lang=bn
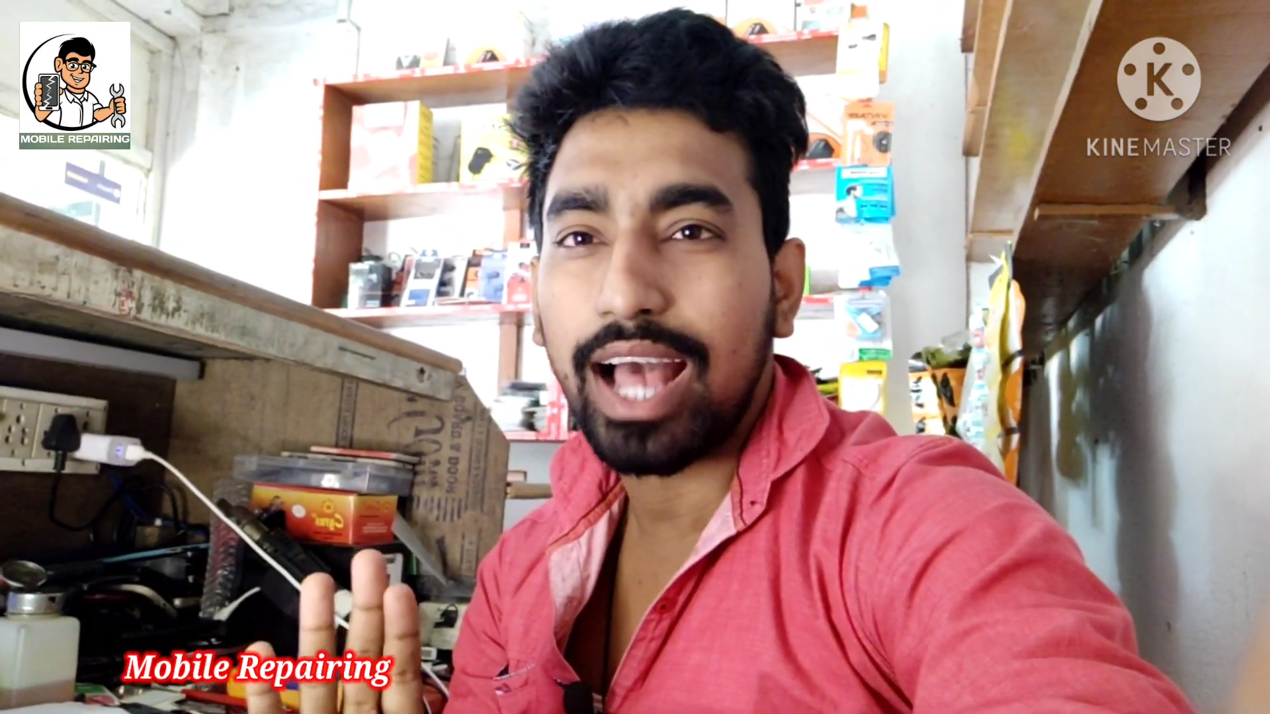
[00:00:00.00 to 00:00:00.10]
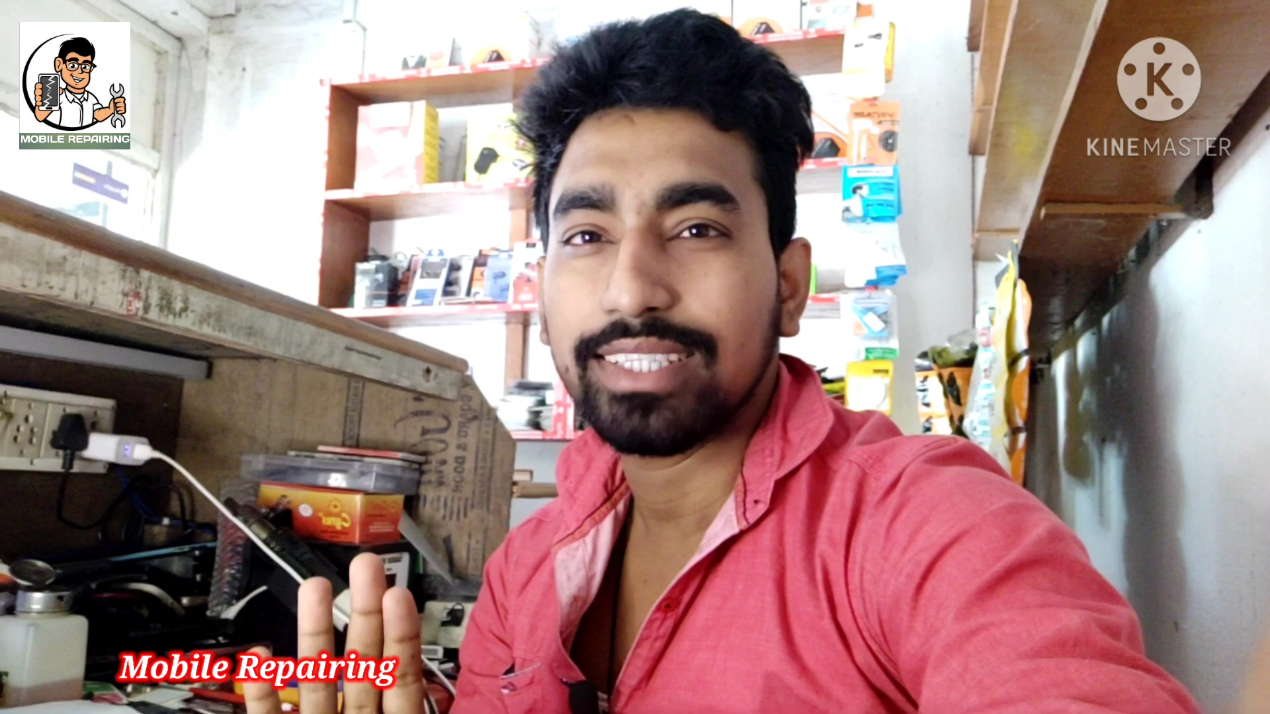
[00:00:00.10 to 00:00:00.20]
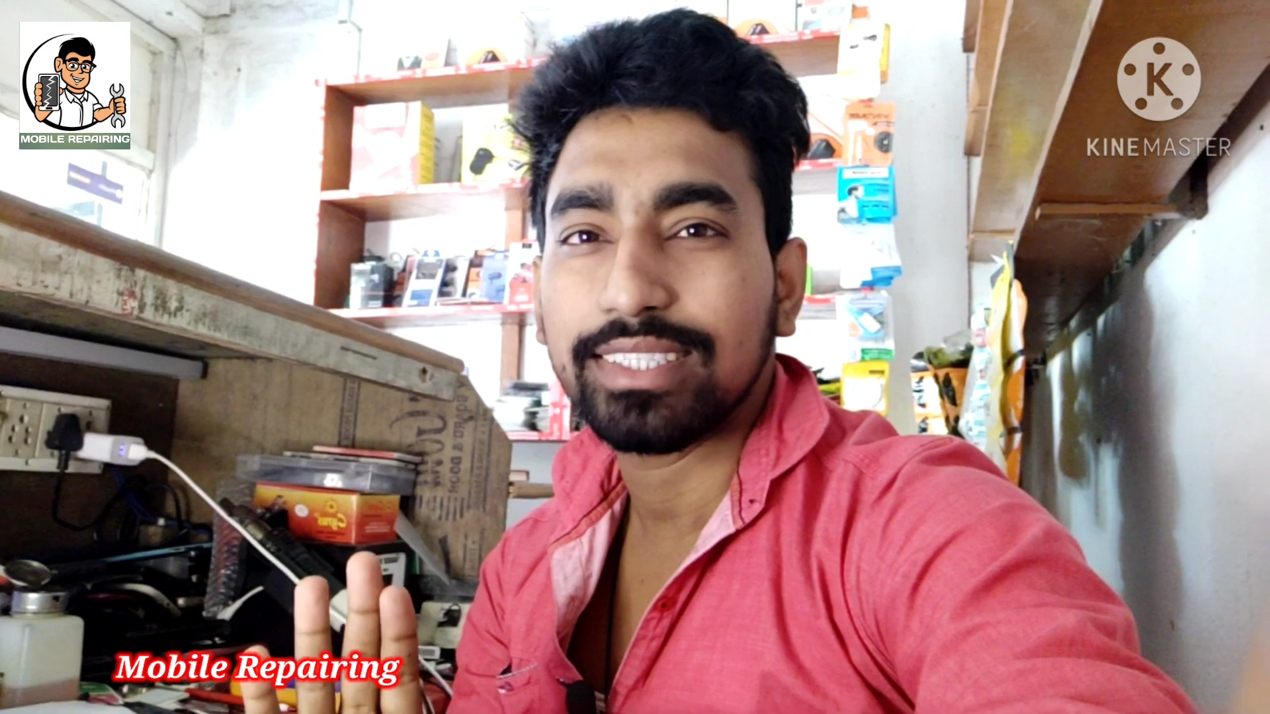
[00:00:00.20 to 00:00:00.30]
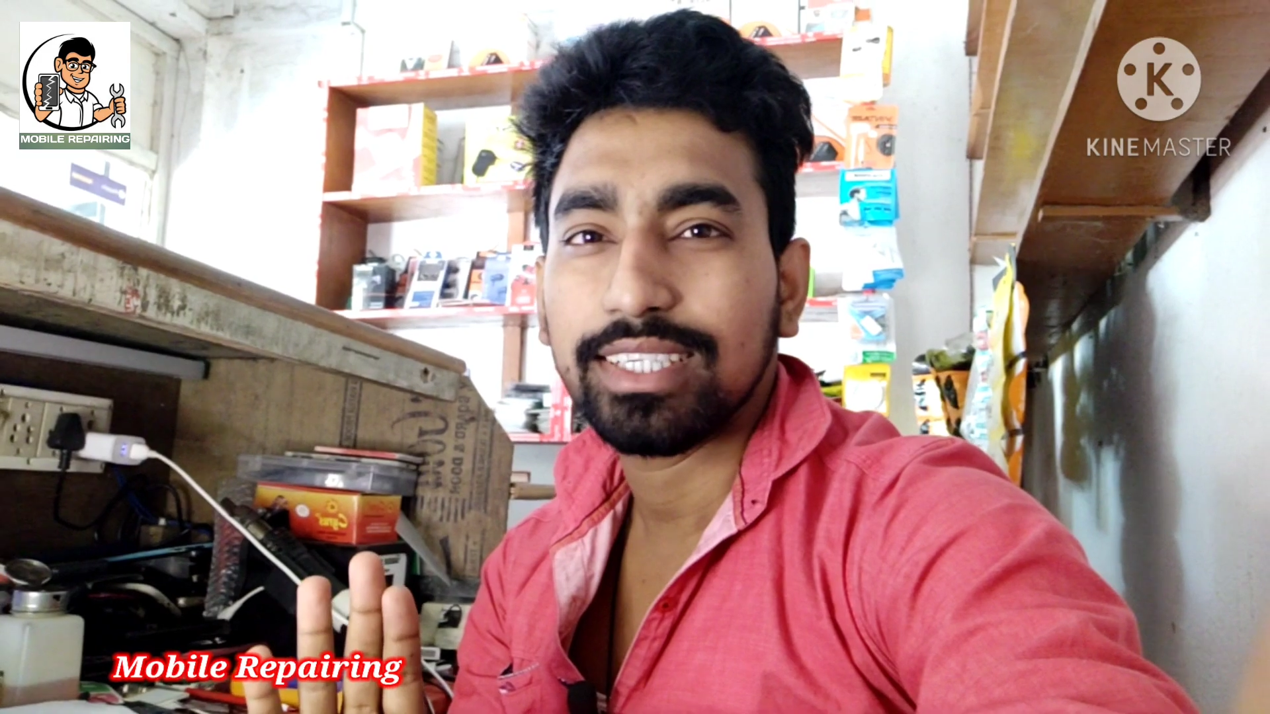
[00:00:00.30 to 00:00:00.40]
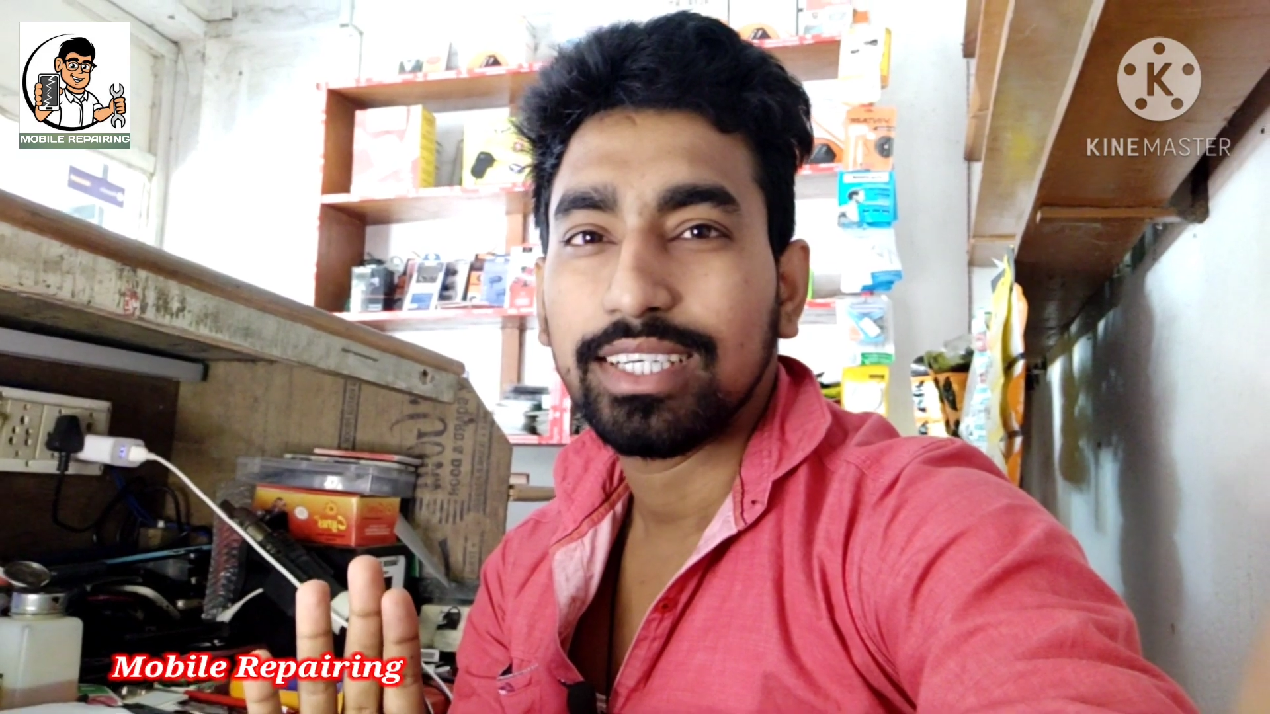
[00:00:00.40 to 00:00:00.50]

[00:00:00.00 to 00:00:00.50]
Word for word: আজ